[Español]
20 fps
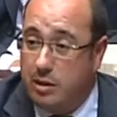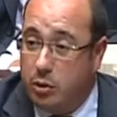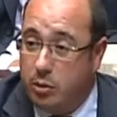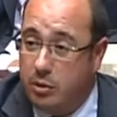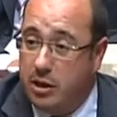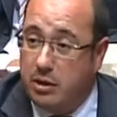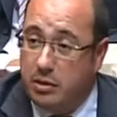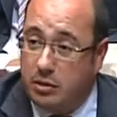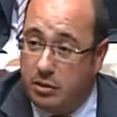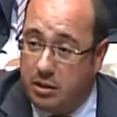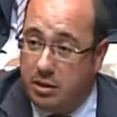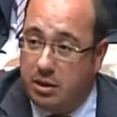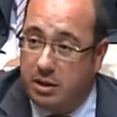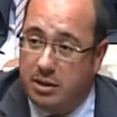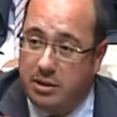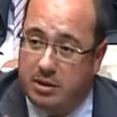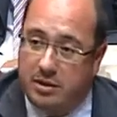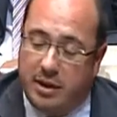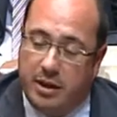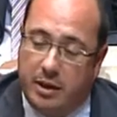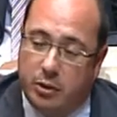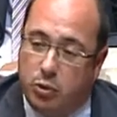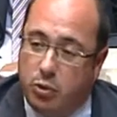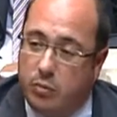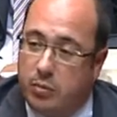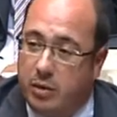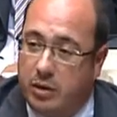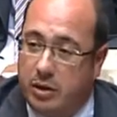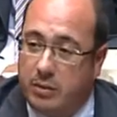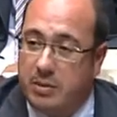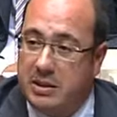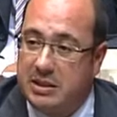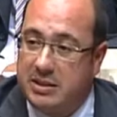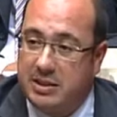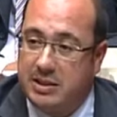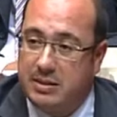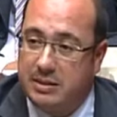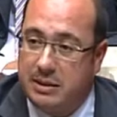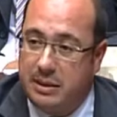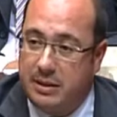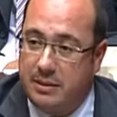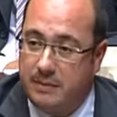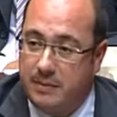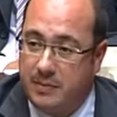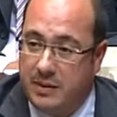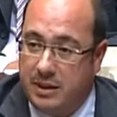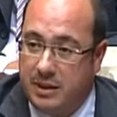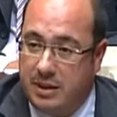Gobierno y que el Grupo representa